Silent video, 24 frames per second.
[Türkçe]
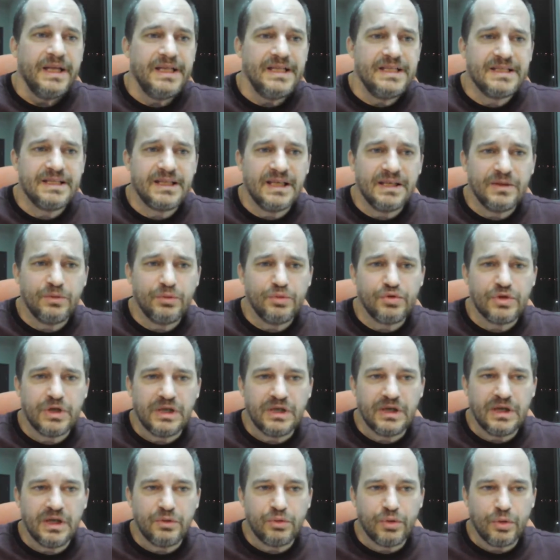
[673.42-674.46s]
İnsanın
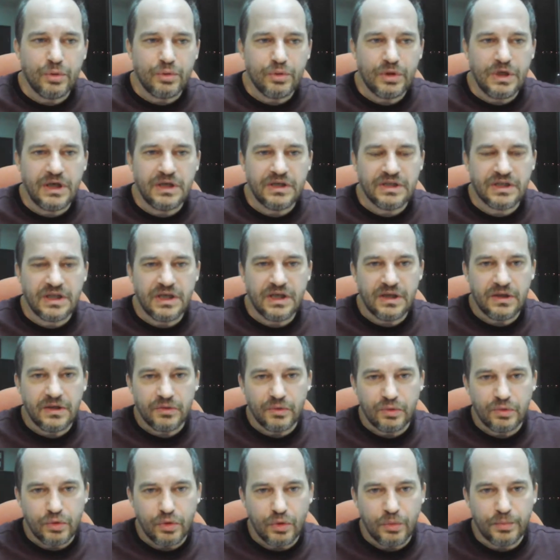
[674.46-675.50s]
üzerine
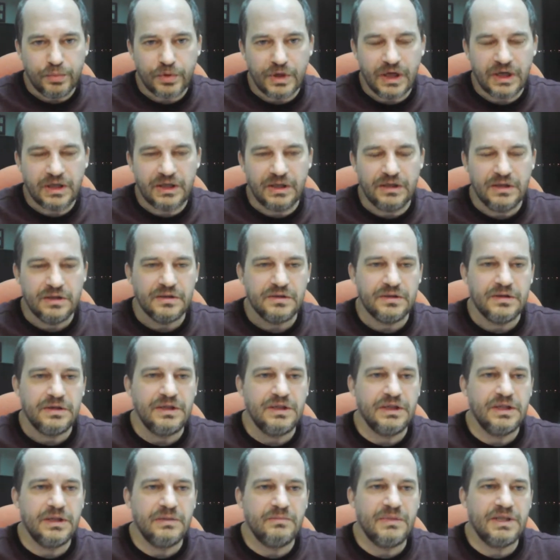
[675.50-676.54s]
tonlarca toprak
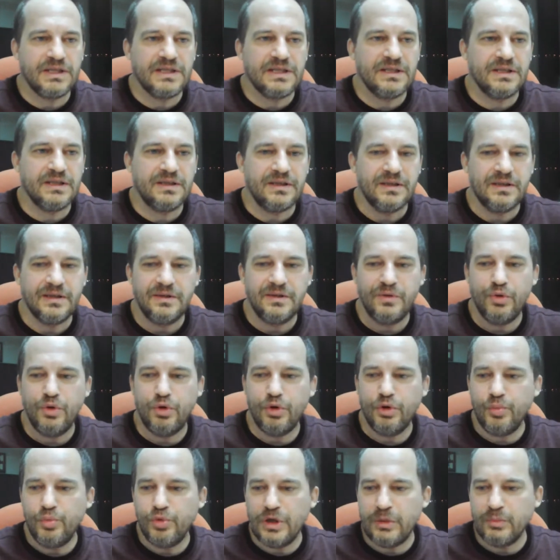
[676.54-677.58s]
yığılması
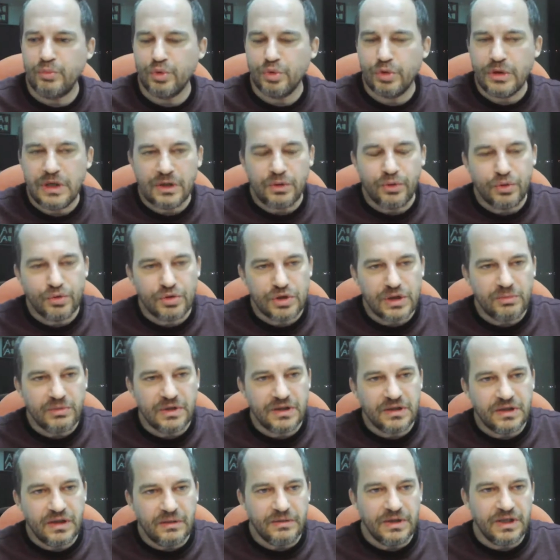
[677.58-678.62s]
ölümüne mutlak
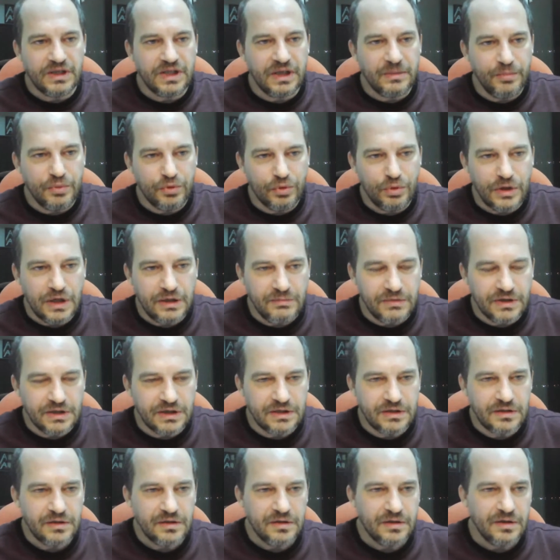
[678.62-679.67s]
gözle bakılabilecek bir olay
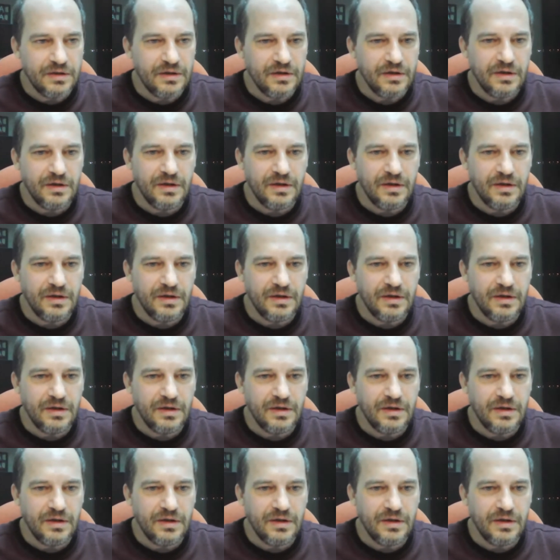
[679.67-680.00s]
mıdır?